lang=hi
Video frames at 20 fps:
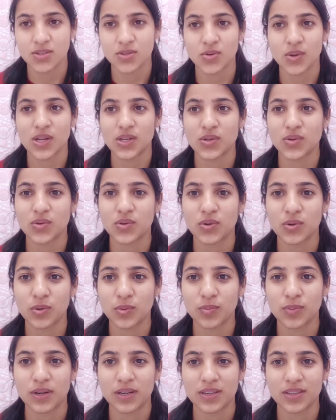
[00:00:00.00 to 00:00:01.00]
सो आई डोंट नो
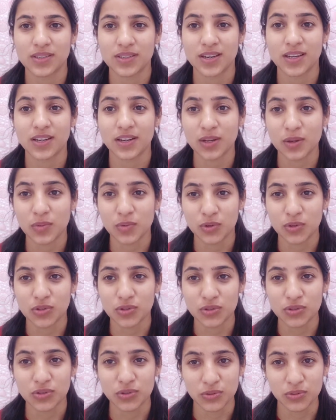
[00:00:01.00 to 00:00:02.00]
बट आई रियली वांट
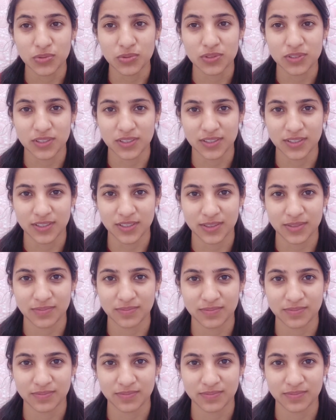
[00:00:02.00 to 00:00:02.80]
टू यूज इट